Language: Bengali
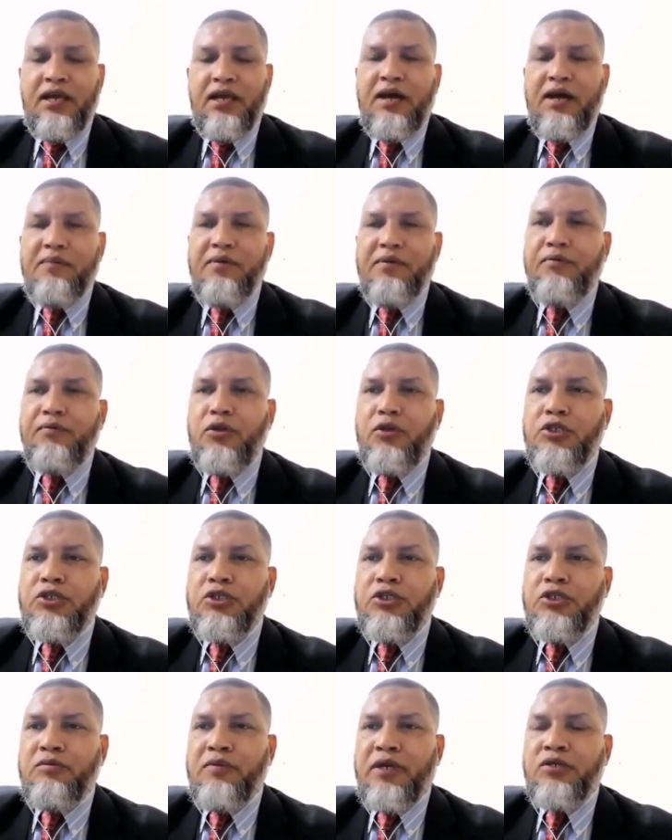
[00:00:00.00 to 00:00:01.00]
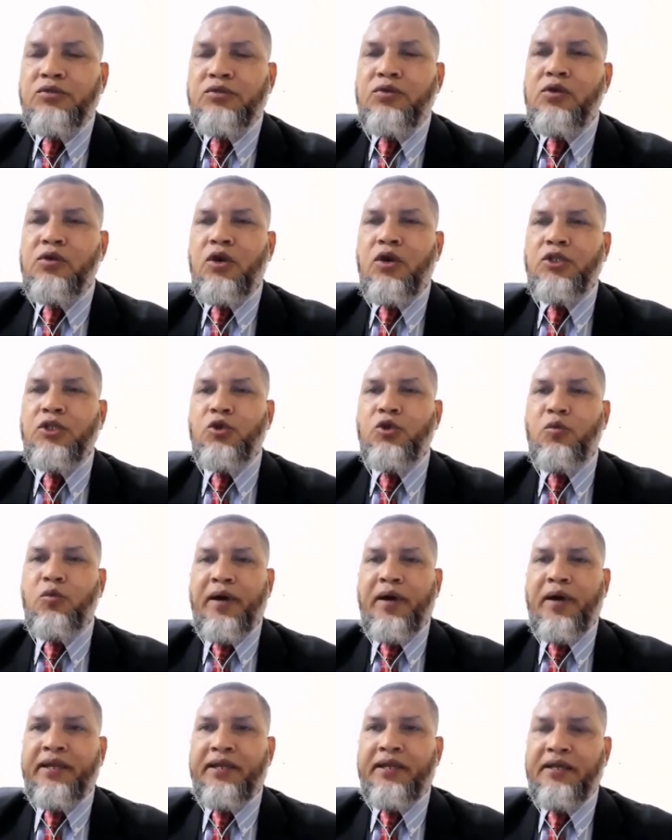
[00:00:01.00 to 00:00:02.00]
আমার পরিচিত মানুষগুলো হয়তো
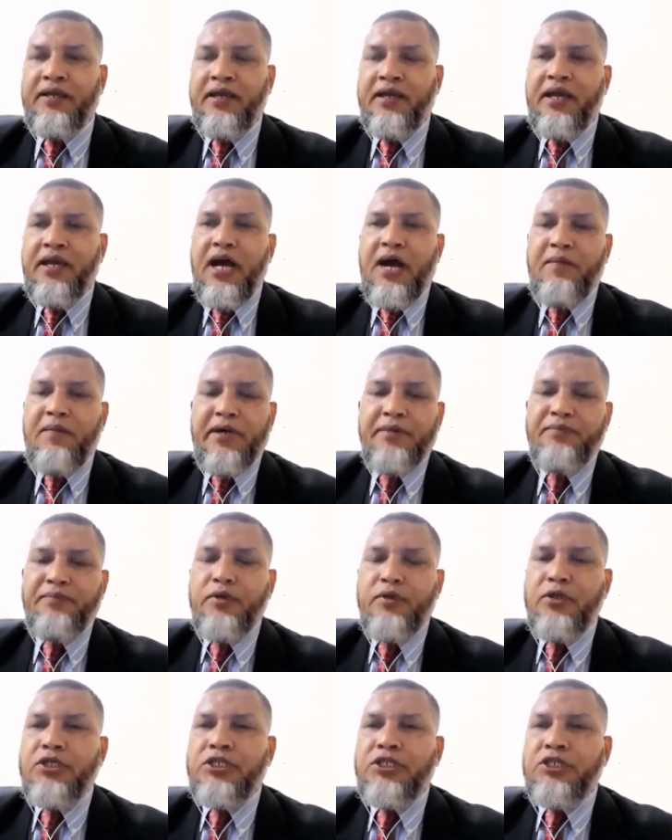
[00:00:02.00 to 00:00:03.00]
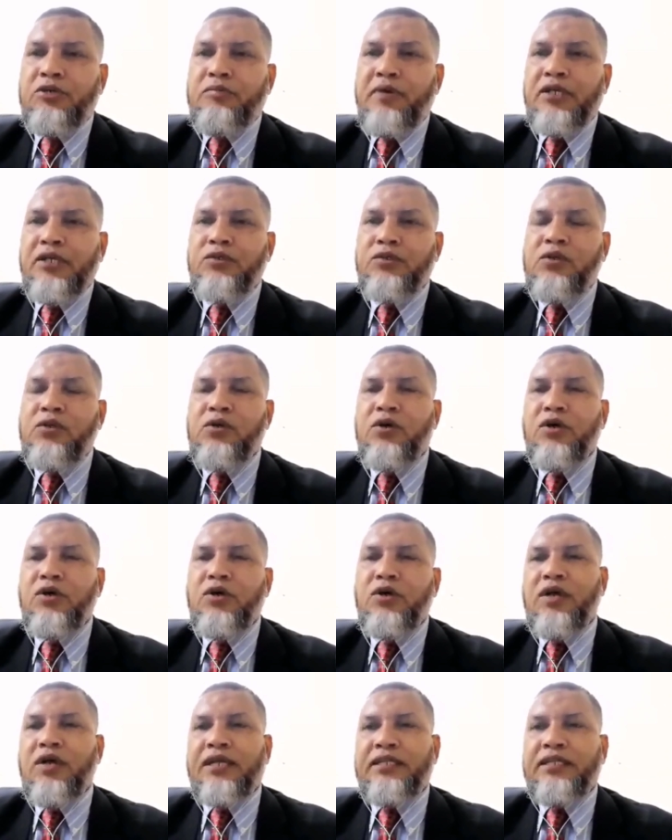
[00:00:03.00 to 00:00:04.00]
ওমানে আমার পরিচিত মানুষগুলো
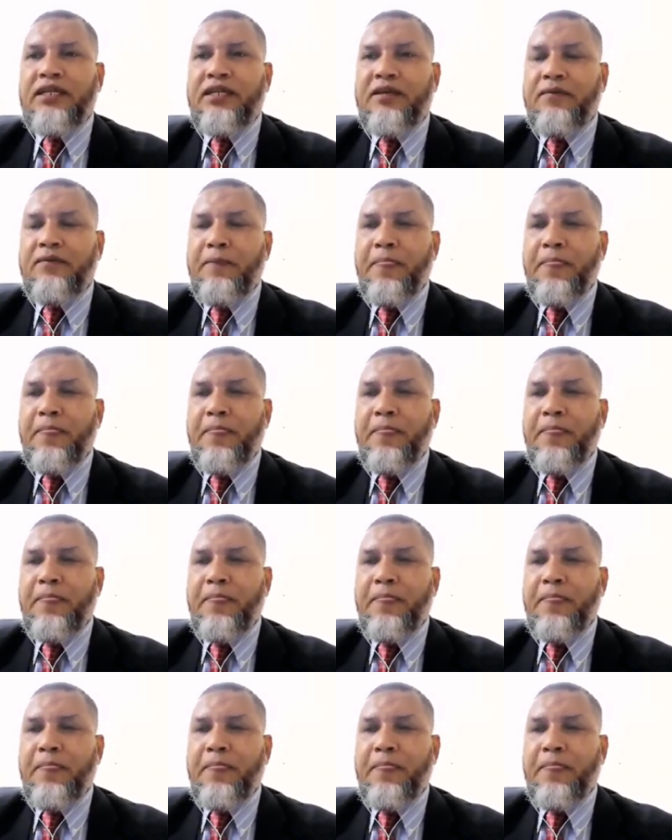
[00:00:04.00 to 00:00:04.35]
হয়তো কাতারে